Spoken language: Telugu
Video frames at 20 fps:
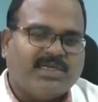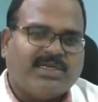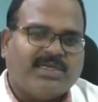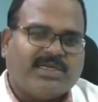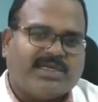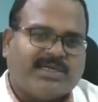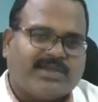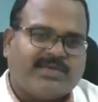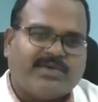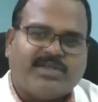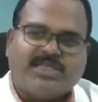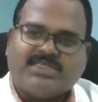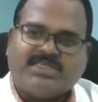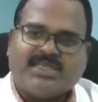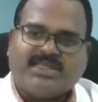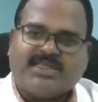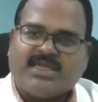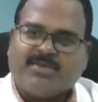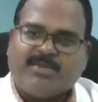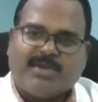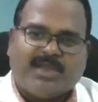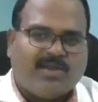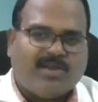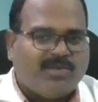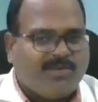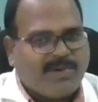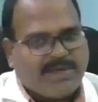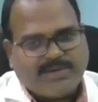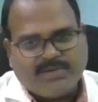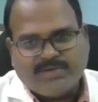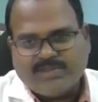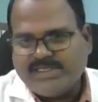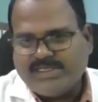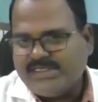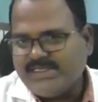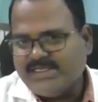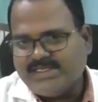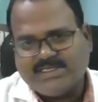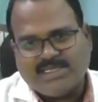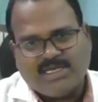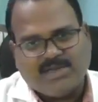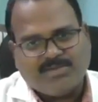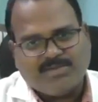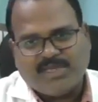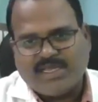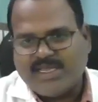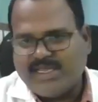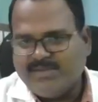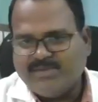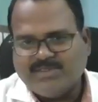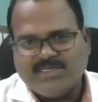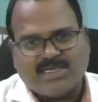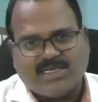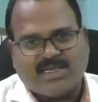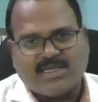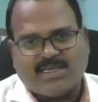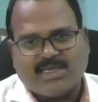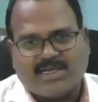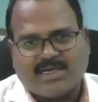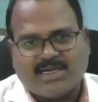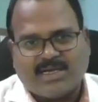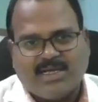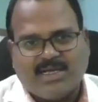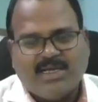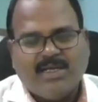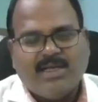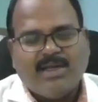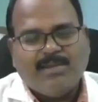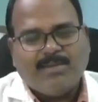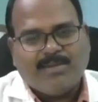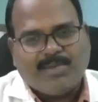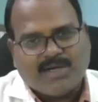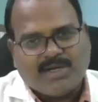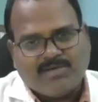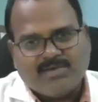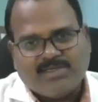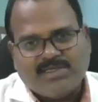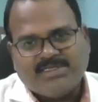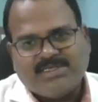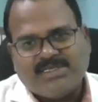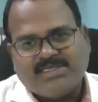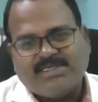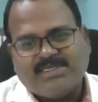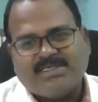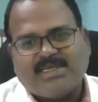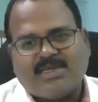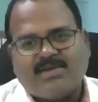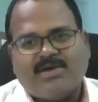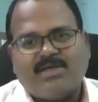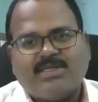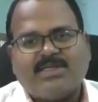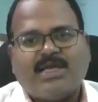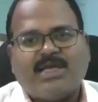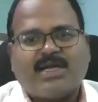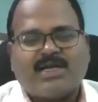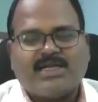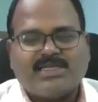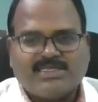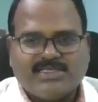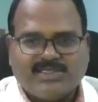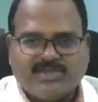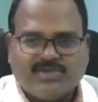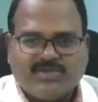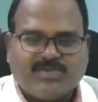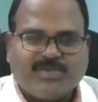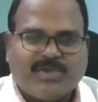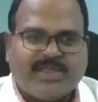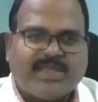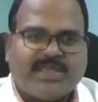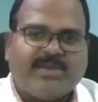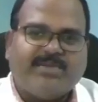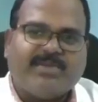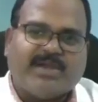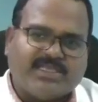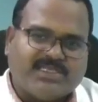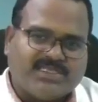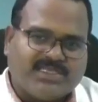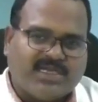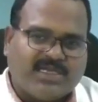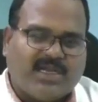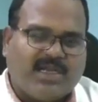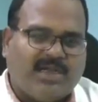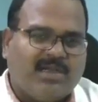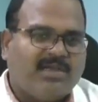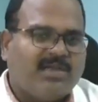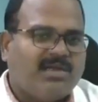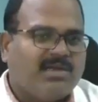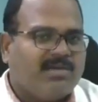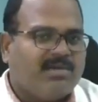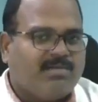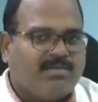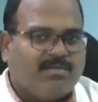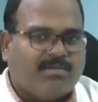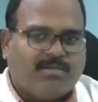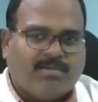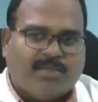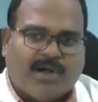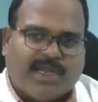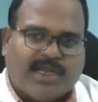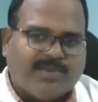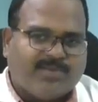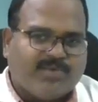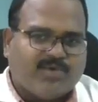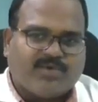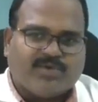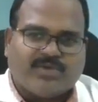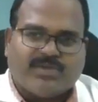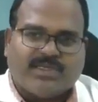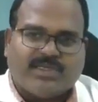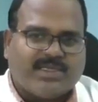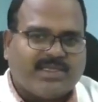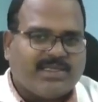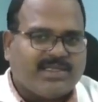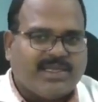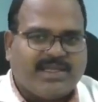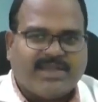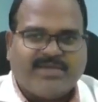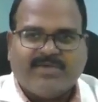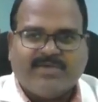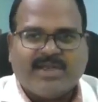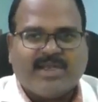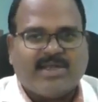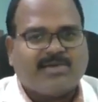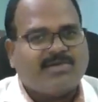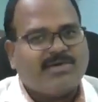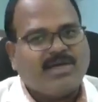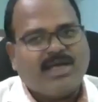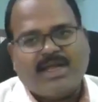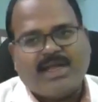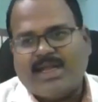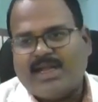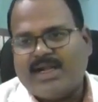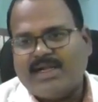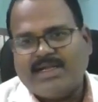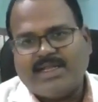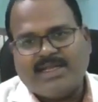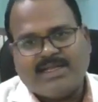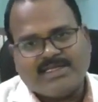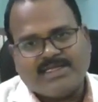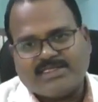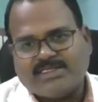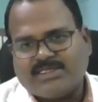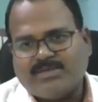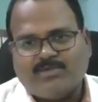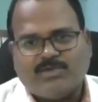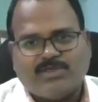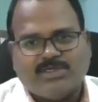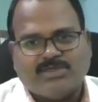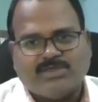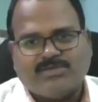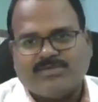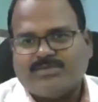ఇటువంటి సందర్భాల్లో పన్ను తీసేస్తాం ఏం జరగదు అక్కడ పన్ను తీసేసిన తర్వాత అక్కడ చిగురు పెరిగి మంచిగా మానిపోతుంది దేనివల్ల కూడా ఎలాంటి నష్టం ఉండదు